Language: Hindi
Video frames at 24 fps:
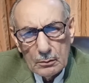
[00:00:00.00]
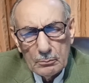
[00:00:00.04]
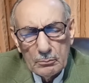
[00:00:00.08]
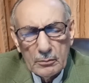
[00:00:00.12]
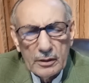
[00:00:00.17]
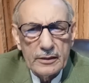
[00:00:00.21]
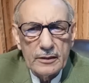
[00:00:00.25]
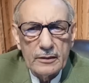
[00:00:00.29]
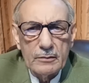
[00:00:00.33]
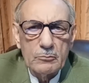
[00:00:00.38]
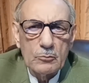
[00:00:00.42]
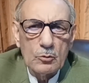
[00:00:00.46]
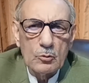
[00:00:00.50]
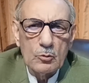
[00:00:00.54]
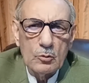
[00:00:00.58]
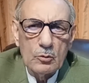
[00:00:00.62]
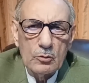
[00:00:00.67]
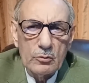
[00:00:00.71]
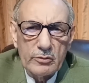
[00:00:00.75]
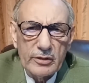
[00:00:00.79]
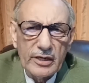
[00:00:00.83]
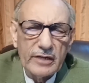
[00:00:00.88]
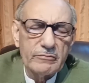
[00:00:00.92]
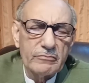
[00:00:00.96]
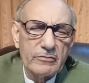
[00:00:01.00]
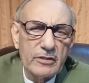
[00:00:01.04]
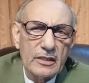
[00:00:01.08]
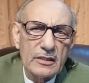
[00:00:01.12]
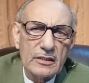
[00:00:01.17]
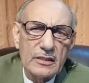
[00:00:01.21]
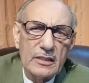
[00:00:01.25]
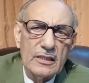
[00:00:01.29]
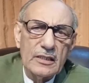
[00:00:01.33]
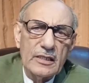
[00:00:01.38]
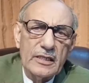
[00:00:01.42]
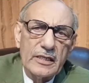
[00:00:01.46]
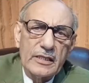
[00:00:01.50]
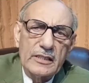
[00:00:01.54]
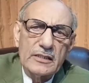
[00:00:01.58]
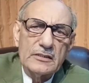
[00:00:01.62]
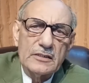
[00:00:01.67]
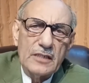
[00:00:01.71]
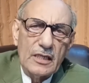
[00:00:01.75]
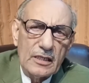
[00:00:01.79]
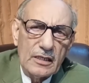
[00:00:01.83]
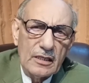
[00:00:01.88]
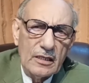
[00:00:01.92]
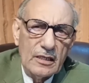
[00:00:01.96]
मरीम को ड्राइव करके लेके
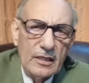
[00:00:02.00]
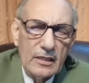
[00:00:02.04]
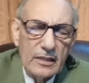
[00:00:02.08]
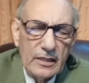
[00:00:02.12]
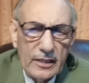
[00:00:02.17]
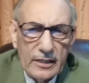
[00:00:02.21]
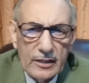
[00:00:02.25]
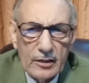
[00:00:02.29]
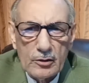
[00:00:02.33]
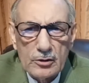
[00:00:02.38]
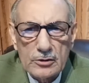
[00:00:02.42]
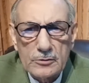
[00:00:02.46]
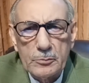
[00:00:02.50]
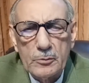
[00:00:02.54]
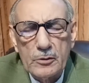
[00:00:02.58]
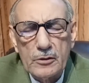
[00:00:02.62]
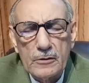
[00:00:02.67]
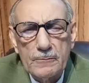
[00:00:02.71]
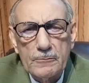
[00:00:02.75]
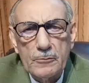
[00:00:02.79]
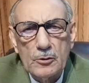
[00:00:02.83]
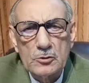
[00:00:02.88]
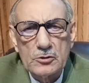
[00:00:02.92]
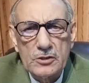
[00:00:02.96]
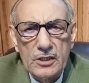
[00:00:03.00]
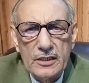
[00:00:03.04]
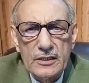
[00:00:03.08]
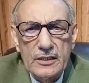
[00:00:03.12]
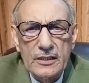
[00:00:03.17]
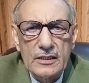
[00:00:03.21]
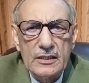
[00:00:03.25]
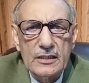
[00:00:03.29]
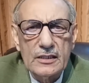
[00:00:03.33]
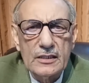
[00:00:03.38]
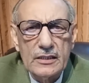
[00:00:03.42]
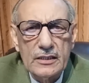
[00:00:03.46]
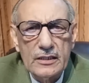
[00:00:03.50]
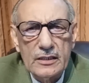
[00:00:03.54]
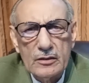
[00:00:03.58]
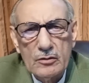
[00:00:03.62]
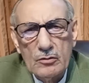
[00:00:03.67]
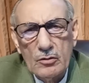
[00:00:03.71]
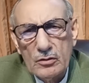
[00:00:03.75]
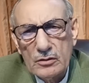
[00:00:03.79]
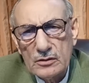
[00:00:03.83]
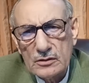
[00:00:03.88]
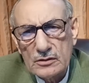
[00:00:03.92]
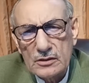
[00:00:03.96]
जा रहा है हॉस्पिटल पहुंचाने के लिए
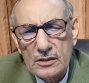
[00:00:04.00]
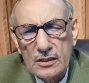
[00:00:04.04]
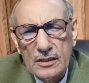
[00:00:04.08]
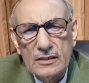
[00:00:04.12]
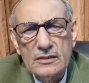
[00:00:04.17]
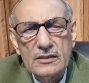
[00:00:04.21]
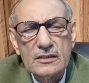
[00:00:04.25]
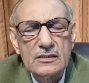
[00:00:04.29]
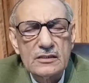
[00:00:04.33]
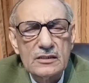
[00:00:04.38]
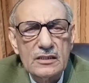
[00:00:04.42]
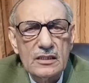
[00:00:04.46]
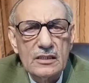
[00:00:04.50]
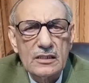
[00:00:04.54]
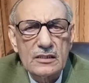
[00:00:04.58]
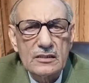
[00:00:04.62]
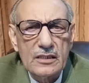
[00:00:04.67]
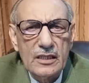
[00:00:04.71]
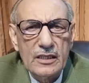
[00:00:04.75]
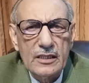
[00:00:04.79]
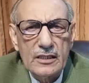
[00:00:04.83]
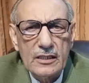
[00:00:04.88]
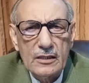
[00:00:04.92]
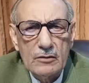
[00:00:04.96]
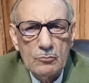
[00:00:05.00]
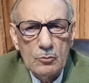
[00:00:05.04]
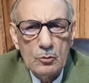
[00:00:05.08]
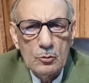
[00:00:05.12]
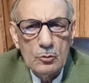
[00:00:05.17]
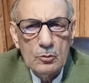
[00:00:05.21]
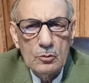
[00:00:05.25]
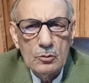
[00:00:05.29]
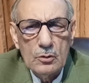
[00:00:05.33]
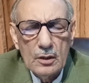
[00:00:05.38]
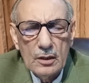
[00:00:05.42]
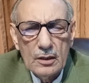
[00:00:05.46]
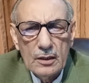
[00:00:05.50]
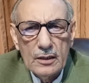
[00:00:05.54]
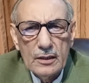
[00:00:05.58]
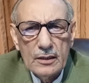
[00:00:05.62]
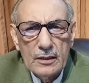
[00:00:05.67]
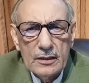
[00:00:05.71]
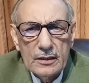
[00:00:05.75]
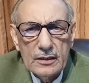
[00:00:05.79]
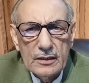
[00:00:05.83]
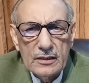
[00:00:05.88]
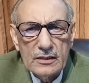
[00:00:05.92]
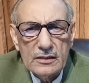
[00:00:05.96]
और इस तरह जिससे लगता है कि वो
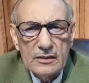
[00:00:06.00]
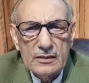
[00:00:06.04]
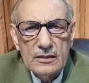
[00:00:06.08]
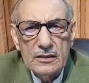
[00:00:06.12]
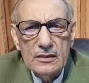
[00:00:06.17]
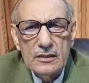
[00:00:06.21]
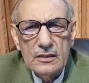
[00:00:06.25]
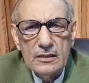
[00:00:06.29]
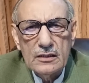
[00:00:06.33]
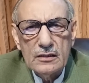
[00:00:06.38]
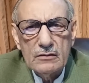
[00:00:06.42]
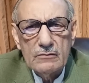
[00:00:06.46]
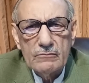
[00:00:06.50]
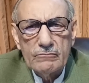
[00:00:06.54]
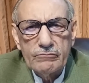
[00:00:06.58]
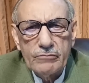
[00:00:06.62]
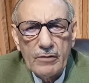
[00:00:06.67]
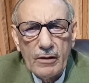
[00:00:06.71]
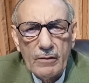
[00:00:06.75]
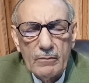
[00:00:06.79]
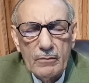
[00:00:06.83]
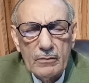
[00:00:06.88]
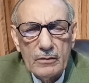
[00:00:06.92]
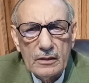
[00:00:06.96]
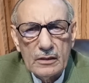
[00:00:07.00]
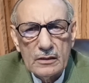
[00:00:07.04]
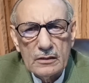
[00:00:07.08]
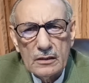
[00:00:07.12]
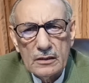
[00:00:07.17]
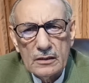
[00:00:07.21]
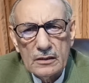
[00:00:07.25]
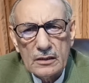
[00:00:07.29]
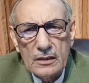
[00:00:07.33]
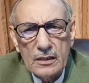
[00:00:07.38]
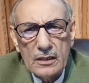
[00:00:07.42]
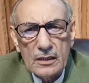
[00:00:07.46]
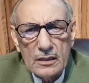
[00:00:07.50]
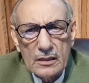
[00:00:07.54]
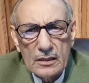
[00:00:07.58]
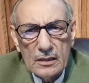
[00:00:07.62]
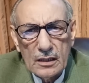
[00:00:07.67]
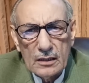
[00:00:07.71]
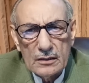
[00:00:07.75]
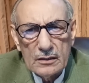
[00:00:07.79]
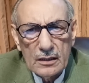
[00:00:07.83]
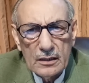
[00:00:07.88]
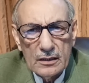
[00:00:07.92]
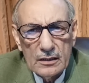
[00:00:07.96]
इसी इनके
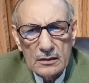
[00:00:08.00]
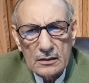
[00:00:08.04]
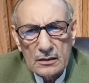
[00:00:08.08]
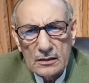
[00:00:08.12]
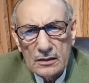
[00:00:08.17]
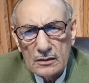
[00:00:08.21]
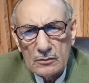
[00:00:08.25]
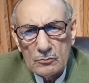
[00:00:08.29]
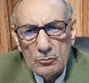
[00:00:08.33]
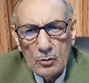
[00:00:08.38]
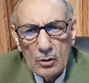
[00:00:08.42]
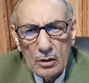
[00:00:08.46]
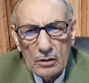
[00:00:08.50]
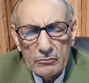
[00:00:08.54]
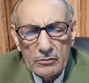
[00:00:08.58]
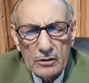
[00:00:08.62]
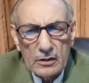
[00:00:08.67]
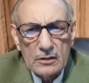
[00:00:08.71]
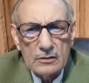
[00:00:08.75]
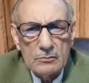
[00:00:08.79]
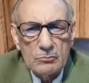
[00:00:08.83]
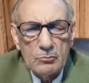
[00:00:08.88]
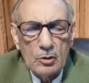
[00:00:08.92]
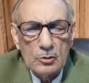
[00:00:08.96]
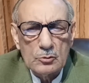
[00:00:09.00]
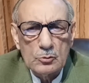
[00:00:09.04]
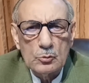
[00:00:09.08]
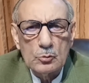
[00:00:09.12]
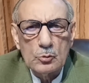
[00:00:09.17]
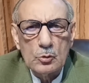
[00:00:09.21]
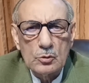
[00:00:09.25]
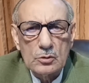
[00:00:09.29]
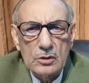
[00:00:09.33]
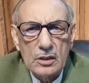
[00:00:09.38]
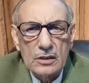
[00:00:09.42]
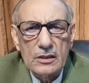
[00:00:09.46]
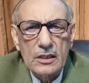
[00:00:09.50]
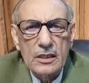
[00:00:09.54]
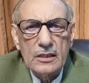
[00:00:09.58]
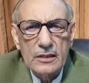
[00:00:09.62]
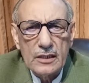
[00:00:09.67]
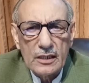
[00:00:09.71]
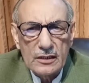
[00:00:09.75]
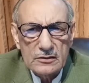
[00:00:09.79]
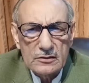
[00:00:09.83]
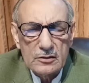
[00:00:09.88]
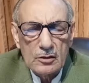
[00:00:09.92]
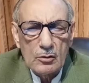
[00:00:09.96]
इर्द गिर्द वो हर वक्त मौजूद होता था
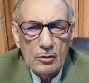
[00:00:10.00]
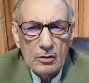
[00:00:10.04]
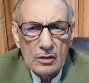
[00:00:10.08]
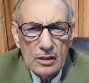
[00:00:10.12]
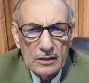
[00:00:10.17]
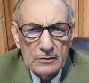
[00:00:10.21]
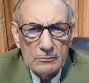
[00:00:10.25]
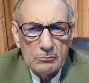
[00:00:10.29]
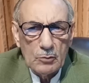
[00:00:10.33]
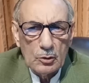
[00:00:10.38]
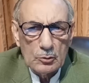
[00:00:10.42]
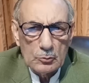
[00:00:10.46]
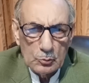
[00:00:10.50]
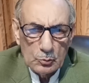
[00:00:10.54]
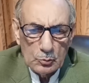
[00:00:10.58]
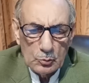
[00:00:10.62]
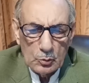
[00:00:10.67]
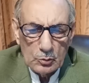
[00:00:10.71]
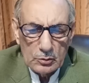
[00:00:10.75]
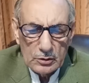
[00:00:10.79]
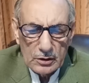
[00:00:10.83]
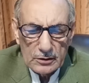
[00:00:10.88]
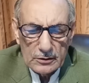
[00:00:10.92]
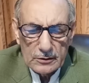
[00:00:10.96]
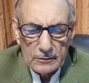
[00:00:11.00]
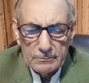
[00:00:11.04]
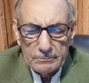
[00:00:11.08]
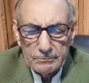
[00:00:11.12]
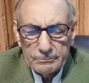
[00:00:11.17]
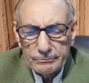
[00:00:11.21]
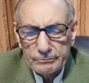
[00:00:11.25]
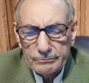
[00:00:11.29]
या अक्सर अवकात मौजूद होता था